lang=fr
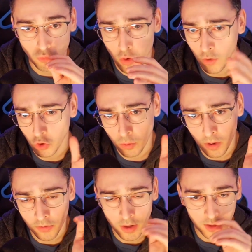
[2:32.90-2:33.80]
vas-y,
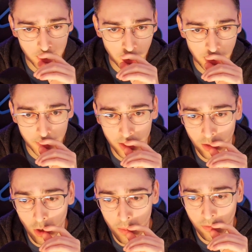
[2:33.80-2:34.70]
parfait, attaque Elisabeth
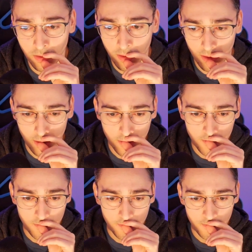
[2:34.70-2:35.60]
alors, parfait.
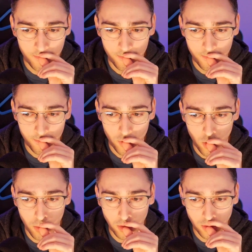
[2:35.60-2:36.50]

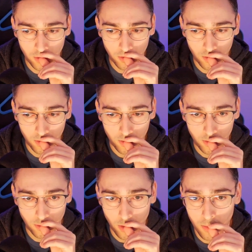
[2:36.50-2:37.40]
Au prochain.
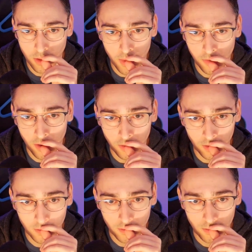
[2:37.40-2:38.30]
Non, mais c'est parfait en vrai.
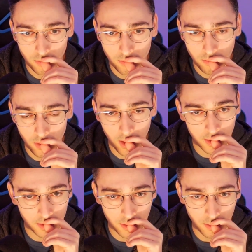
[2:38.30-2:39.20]
Il
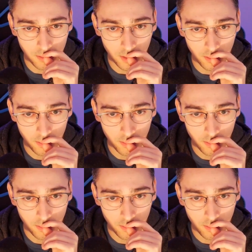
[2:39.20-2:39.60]
attaque King, ok.